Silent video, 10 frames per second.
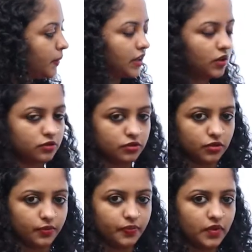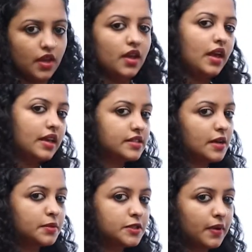பட் ஆல்சோ
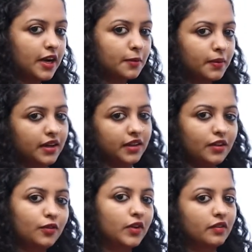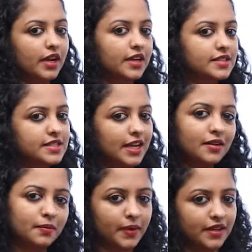எக்ஸாம்பிள்ஸ் பார்க்க பார்க்க வி வில் அண்டர்ஸ்டாண்ட்
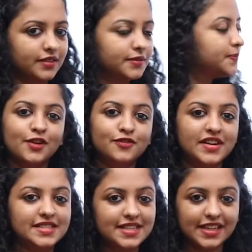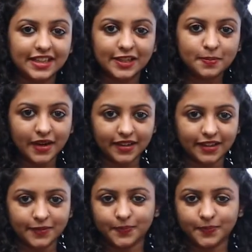பெட்டர் ஃபஸ்ட் என்னென்ன பார்க்கலாம்